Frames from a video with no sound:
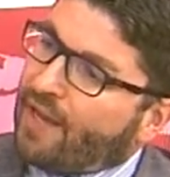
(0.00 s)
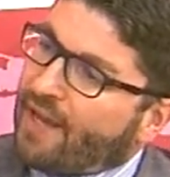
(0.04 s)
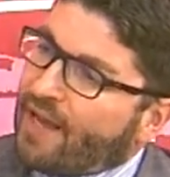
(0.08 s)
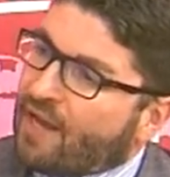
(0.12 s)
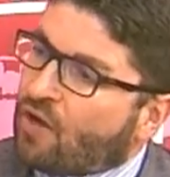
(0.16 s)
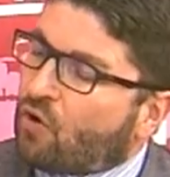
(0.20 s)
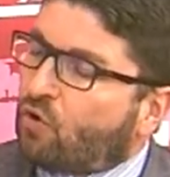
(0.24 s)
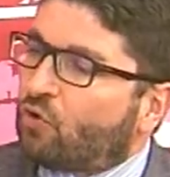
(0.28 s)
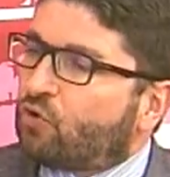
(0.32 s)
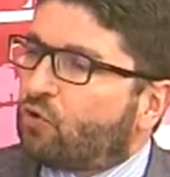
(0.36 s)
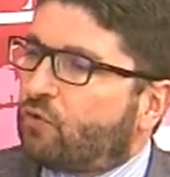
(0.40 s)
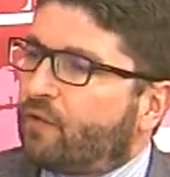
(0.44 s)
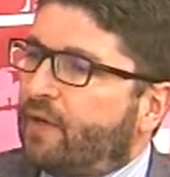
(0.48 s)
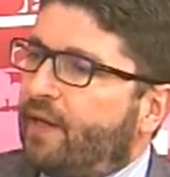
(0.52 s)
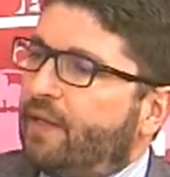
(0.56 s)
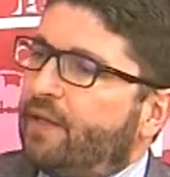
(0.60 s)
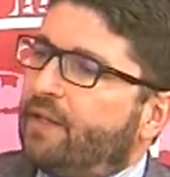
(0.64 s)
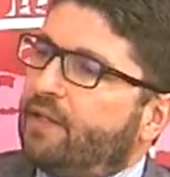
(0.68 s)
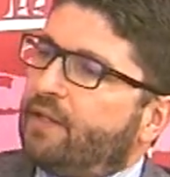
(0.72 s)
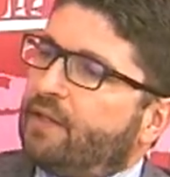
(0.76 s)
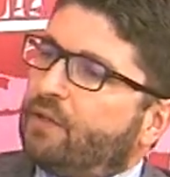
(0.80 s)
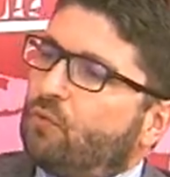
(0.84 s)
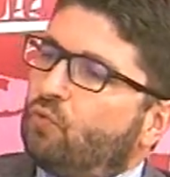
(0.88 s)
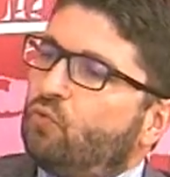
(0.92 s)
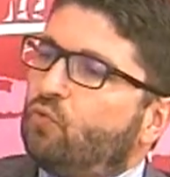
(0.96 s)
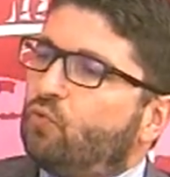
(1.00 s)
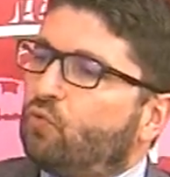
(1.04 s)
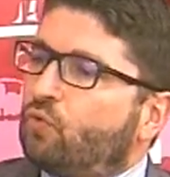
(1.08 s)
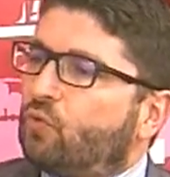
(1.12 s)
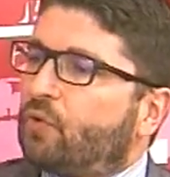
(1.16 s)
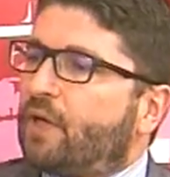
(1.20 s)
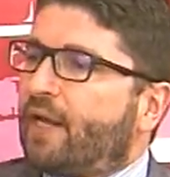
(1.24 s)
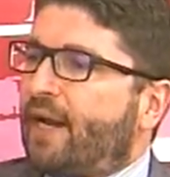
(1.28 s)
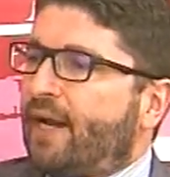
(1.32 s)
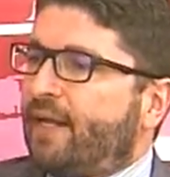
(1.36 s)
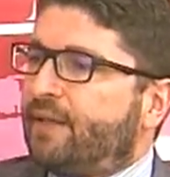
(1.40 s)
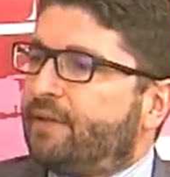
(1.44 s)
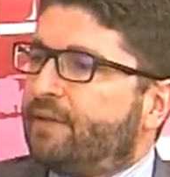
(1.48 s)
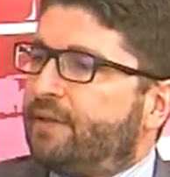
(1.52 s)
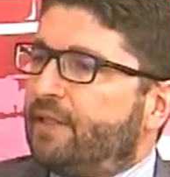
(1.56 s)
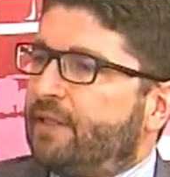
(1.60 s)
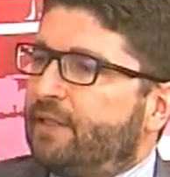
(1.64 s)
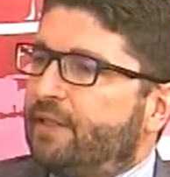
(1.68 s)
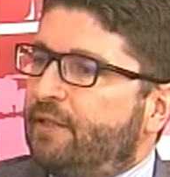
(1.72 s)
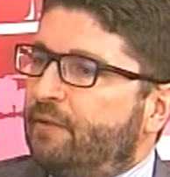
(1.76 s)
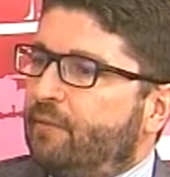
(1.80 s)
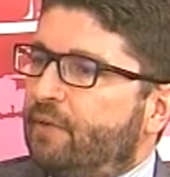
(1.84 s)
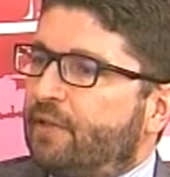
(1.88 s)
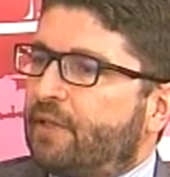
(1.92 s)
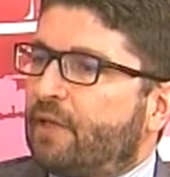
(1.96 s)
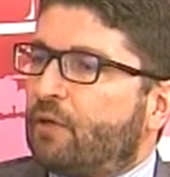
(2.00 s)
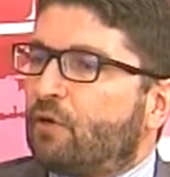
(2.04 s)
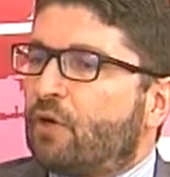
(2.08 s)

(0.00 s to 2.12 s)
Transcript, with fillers: Ecco dov'è un grande limite.